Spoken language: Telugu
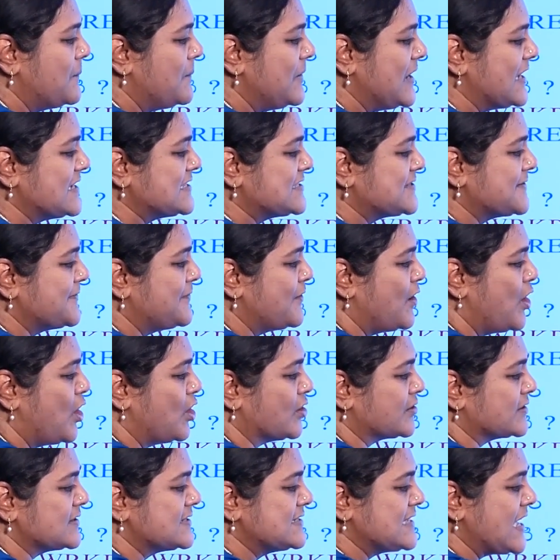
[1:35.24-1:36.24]
ప్లస్
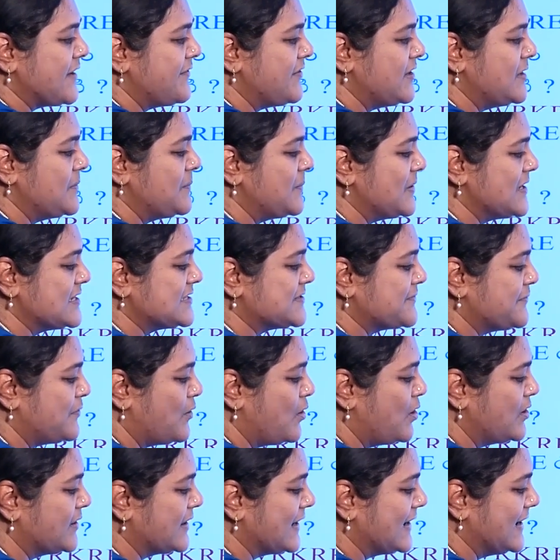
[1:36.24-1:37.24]
ఫోర్ సెవెన్ ప్లస్
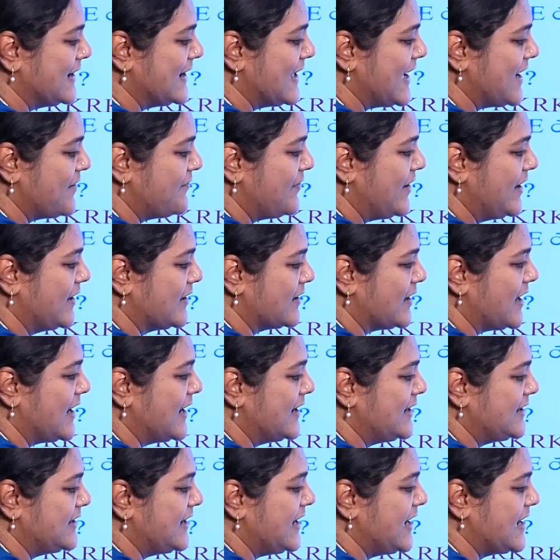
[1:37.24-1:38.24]
ఫోర్ లెవెన్
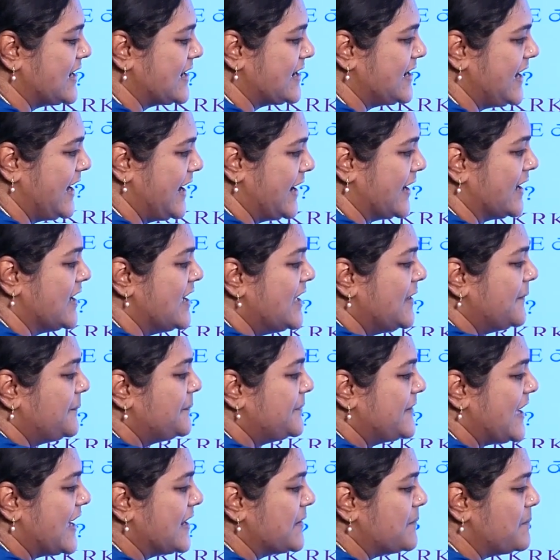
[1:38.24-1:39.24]
అంటే కే
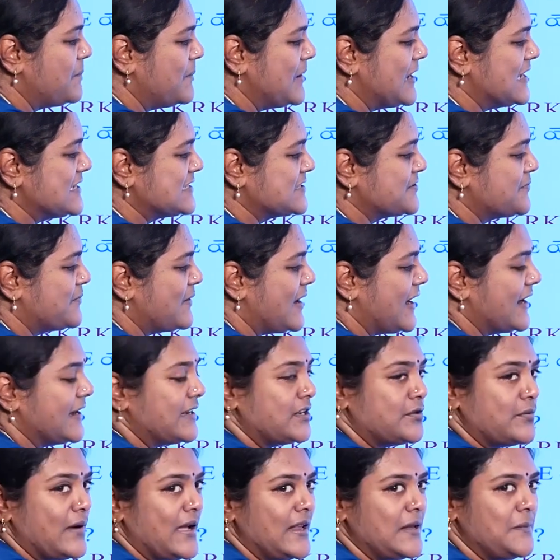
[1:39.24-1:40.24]
దెన్ ప్లస్
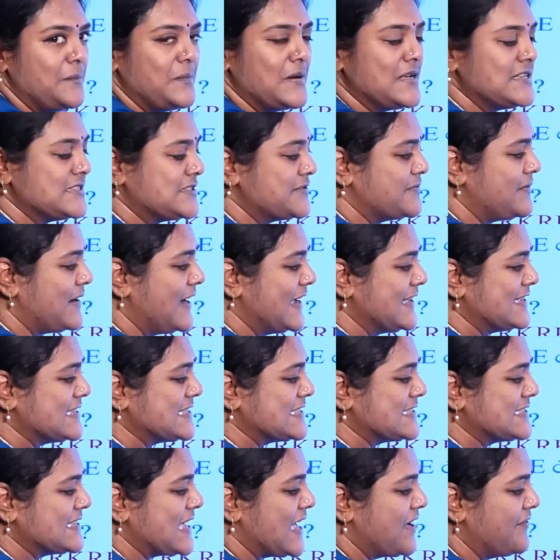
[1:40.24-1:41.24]
ఫైవ్ ట్వెల్వ్ ప్లస్ ఫైవ్
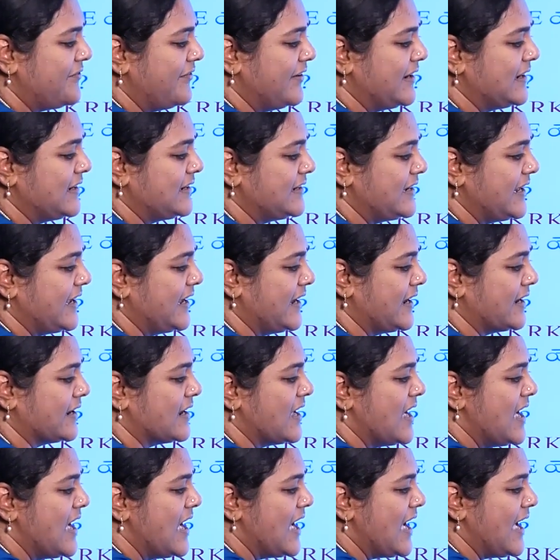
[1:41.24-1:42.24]

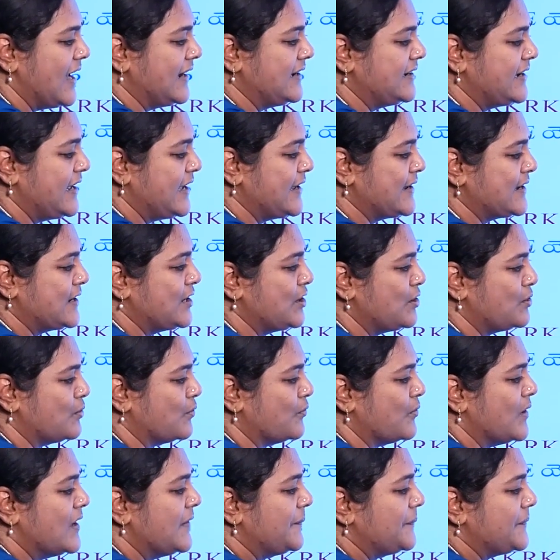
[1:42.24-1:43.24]
సెవెంటీన్ అంటే క్యూ
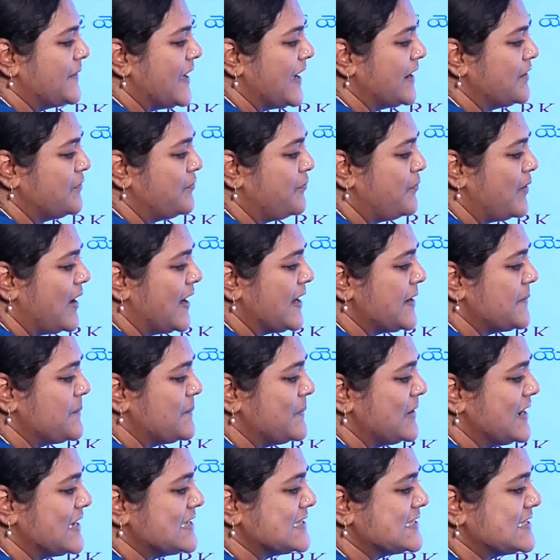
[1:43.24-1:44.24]
దెన్ ఫైవ్
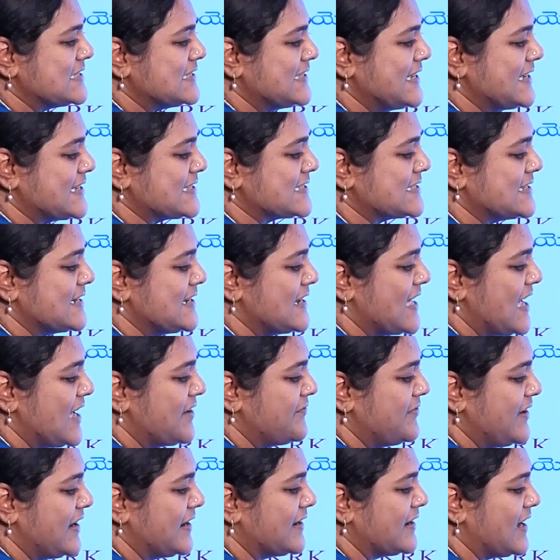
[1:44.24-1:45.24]
ప్లస్ సిక్స్
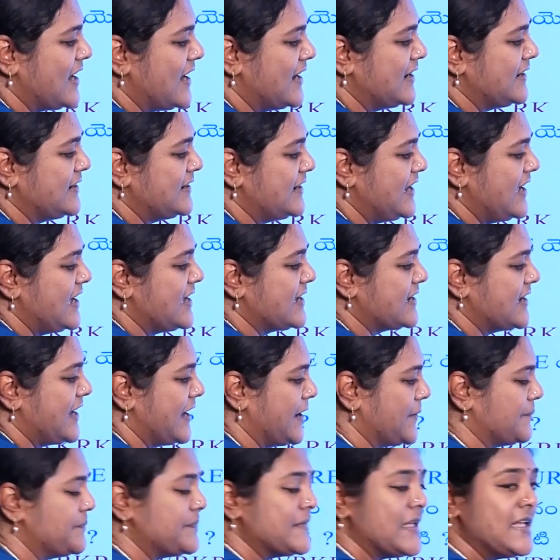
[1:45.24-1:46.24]
లెవెన్ అంటే
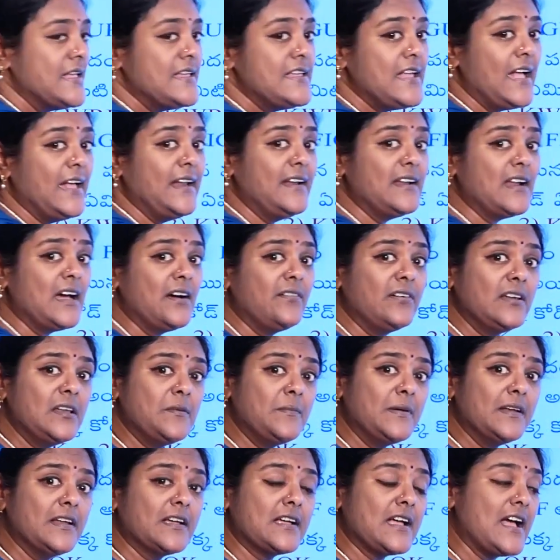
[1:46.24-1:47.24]
కే ఏం
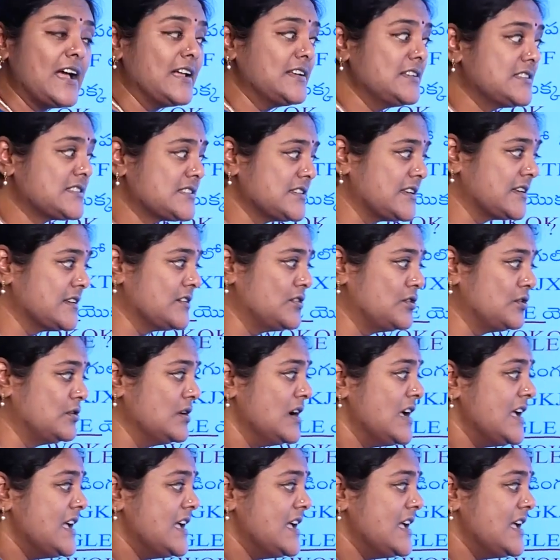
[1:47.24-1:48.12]
రావాలి మనకు